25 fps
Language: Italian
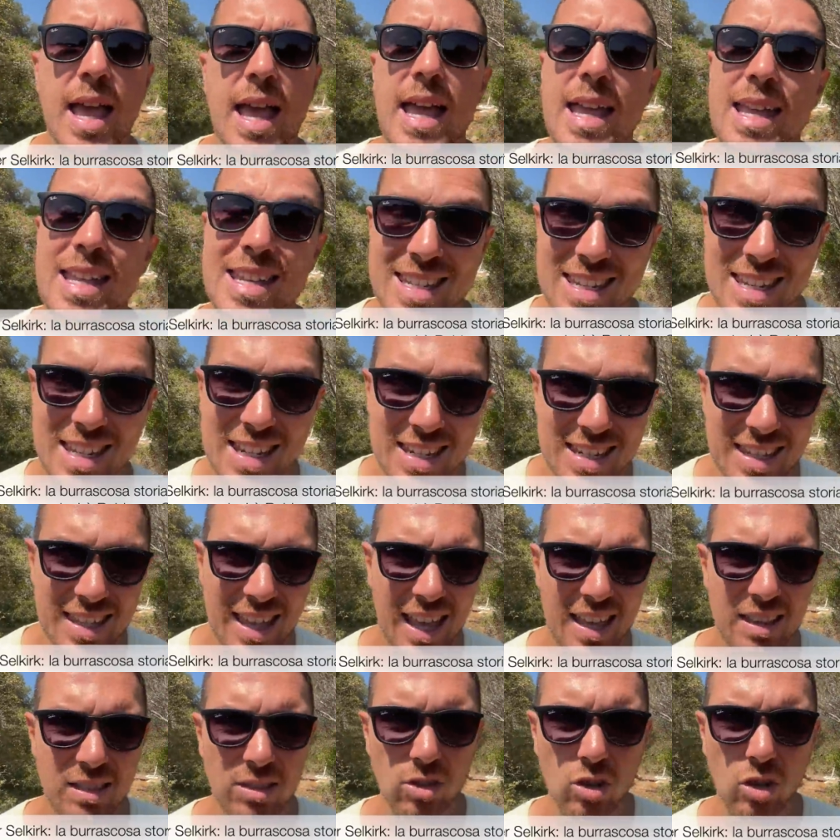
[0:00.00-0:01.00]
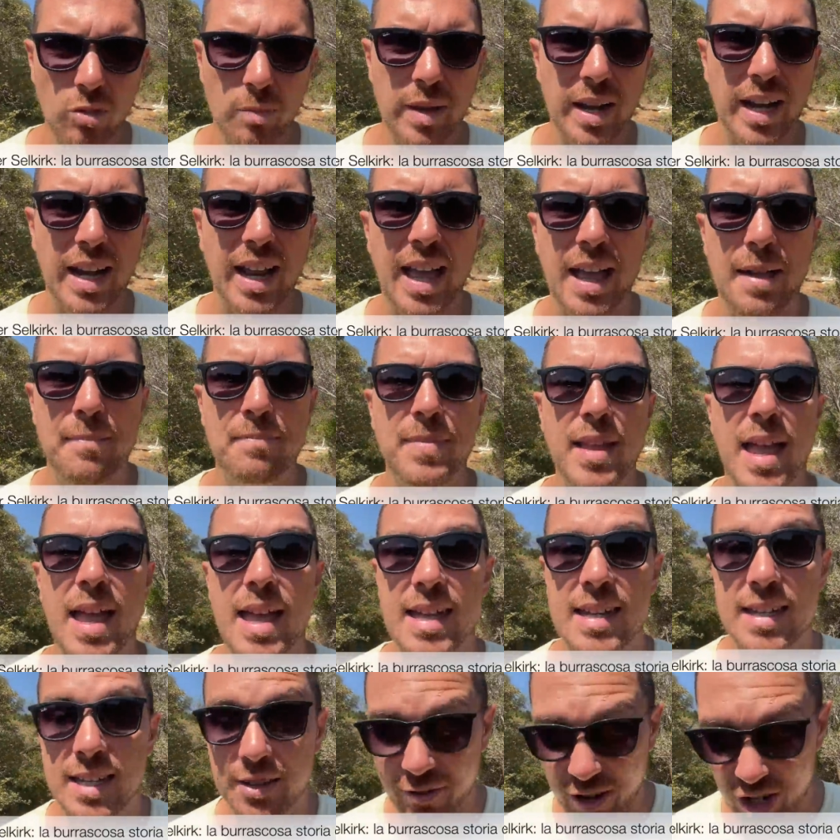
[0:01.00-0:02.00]
insistendo perché
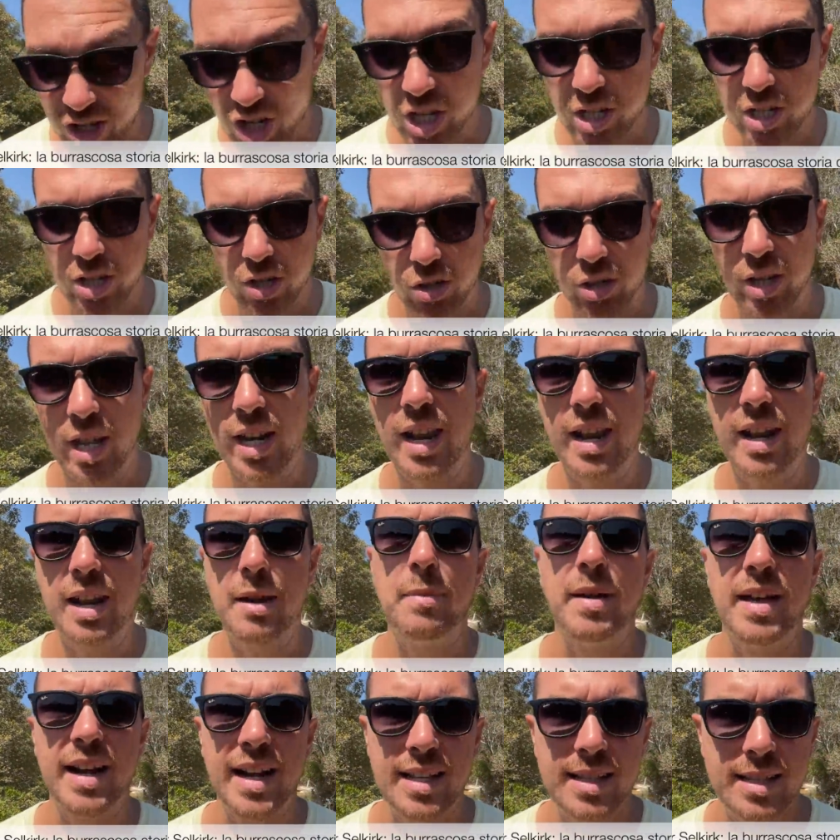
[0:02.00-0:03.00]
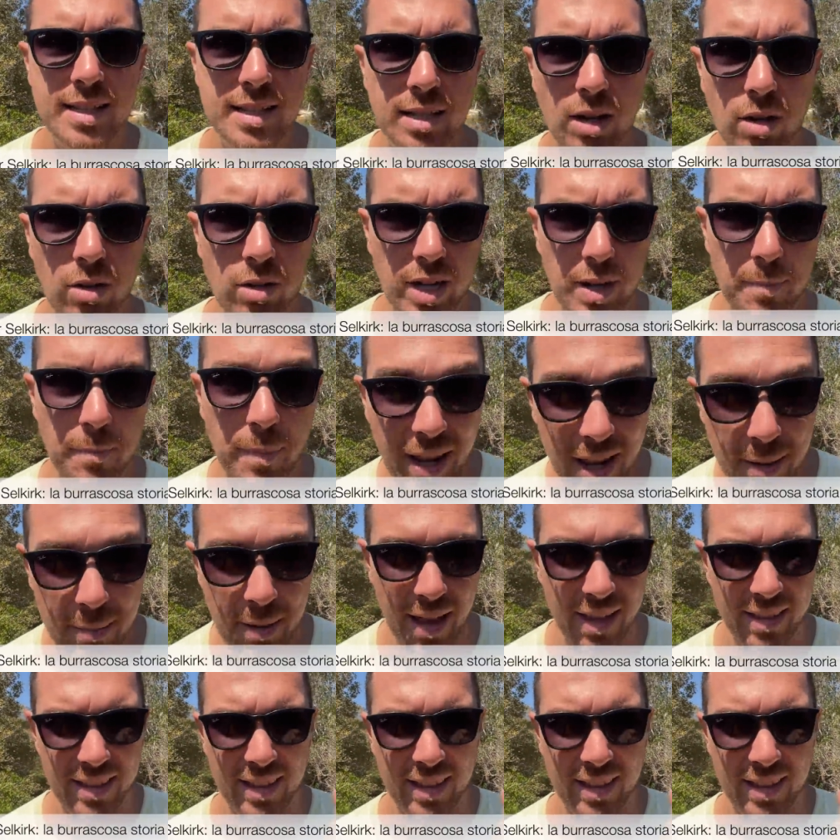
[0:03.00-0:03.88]
si facessero delle riparazioni prima